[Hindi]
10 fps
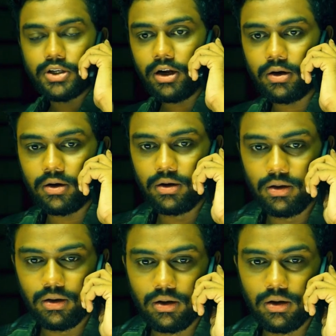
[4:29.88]
अरे नहीं
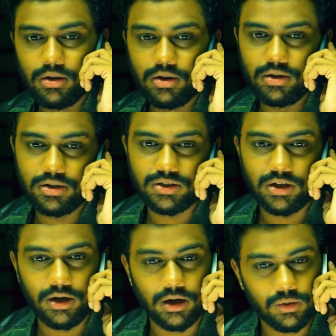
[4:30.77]
सर
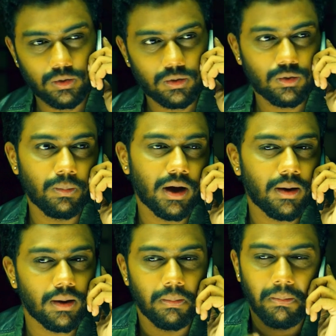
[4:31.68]
दरअसल मुझे
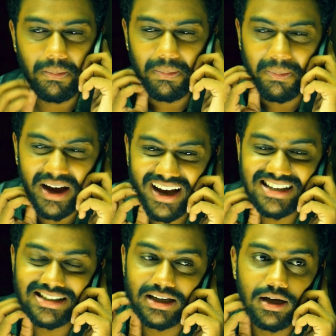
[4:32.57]
बहुत डर लगता है